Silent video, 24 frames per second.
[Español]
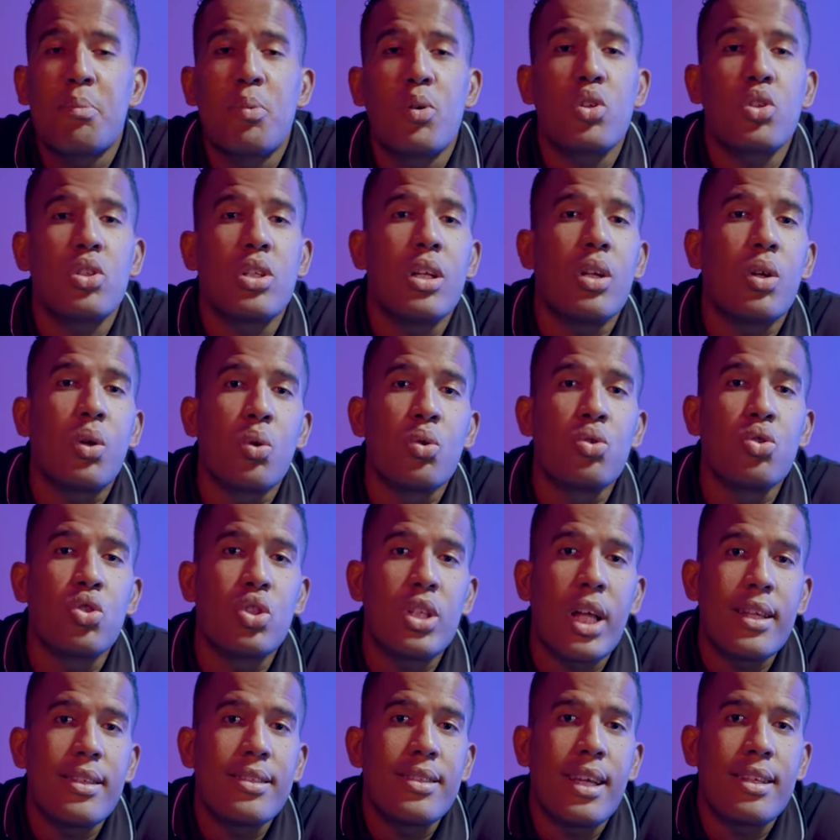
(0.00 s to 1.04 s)
por
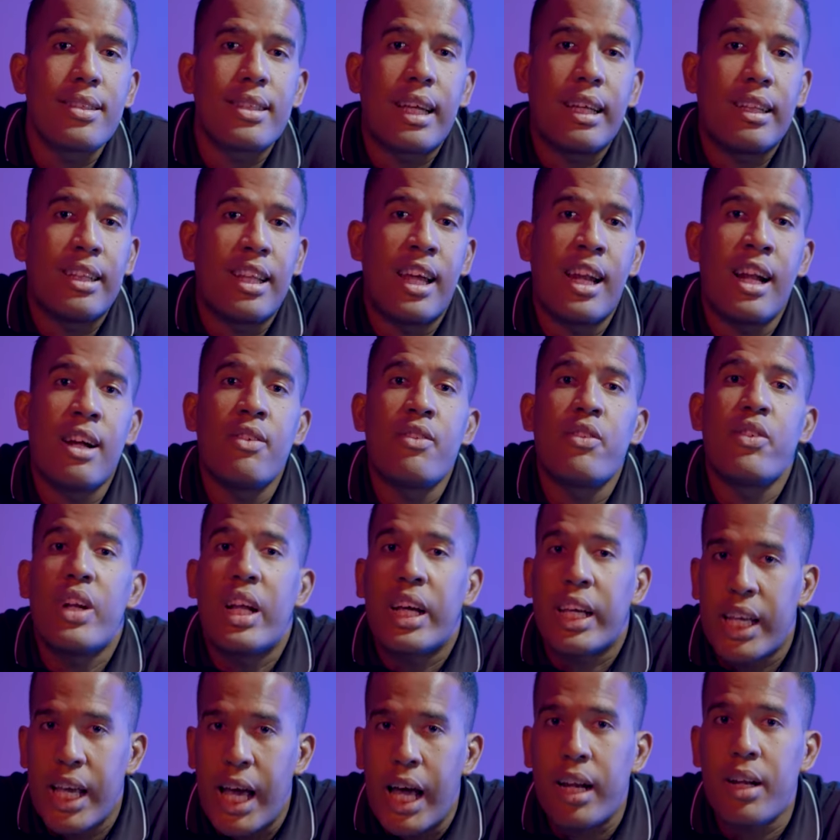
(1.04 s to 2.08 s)
circunstancias que te harán
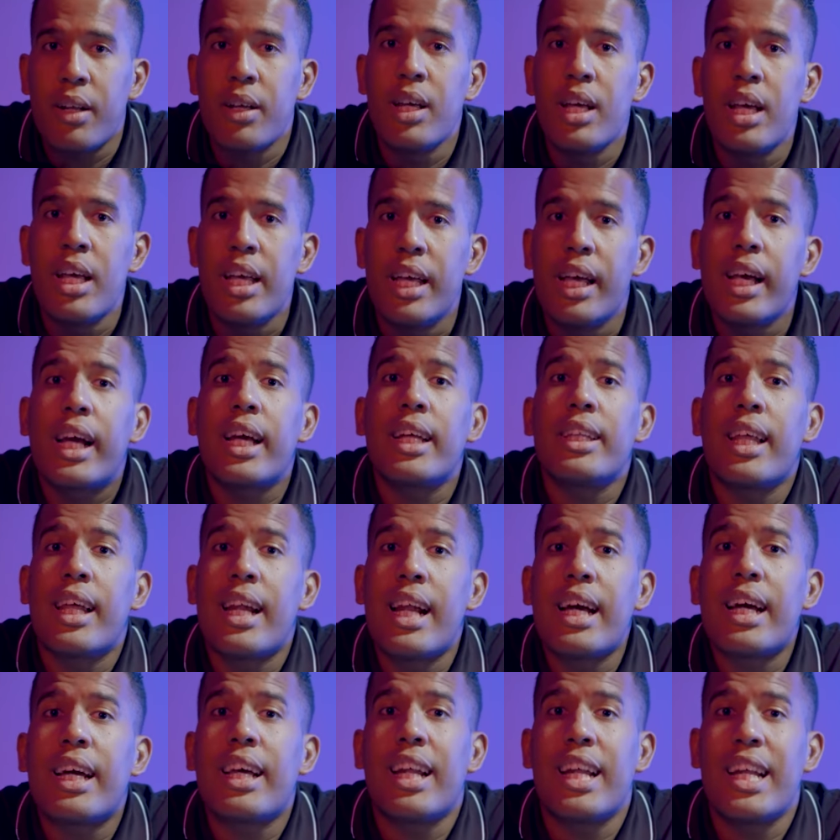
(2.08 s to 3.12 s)
flaquear y que te
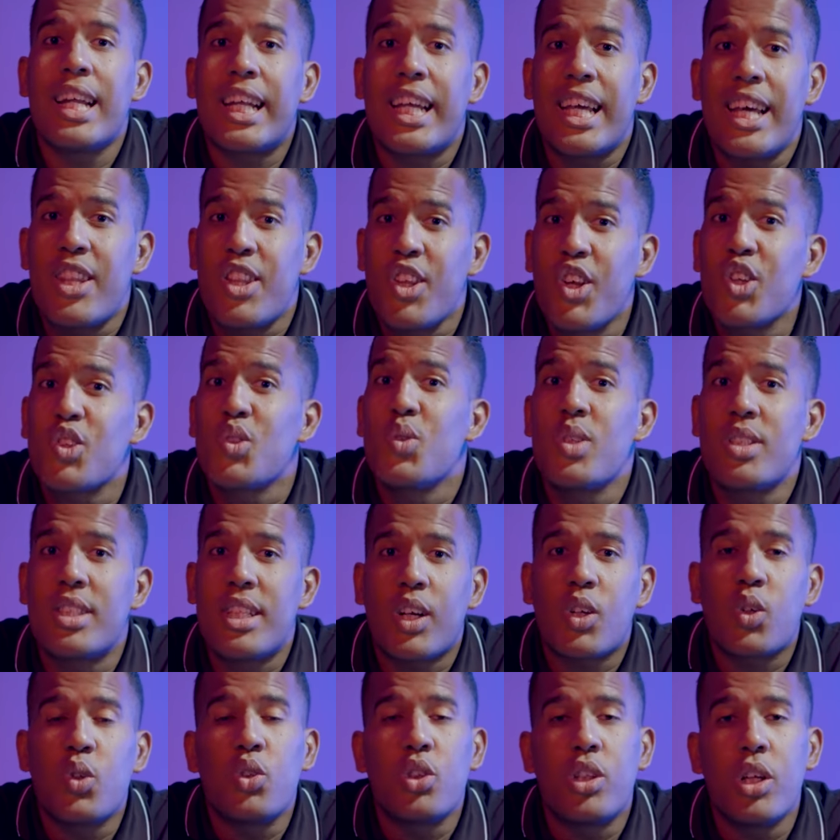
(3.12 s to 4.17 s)
harán creer que Dios no
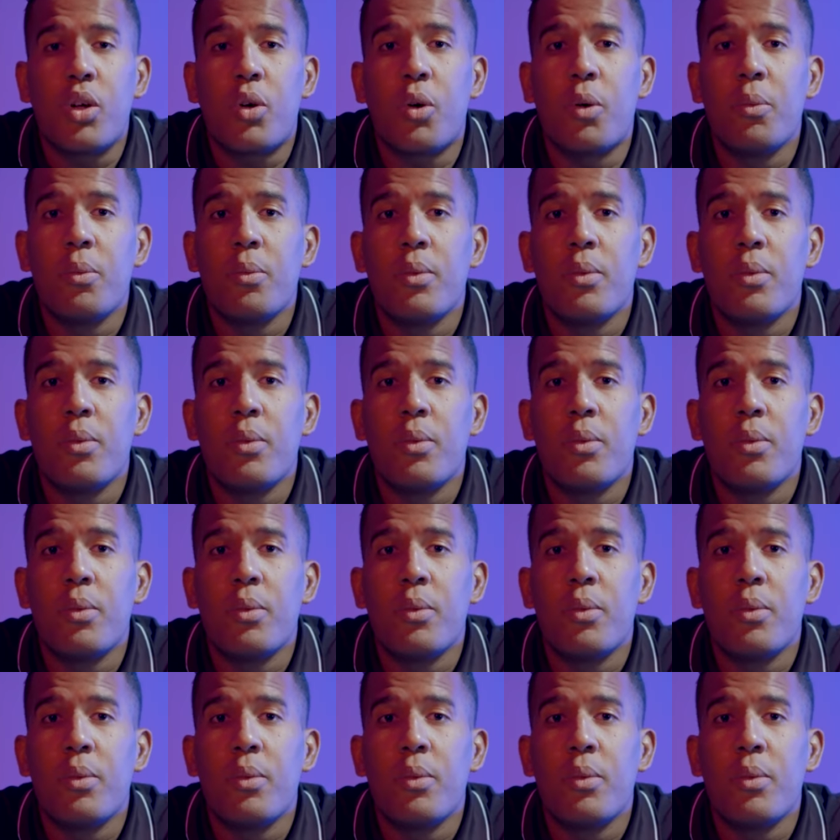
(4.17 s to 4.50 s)
está contigo.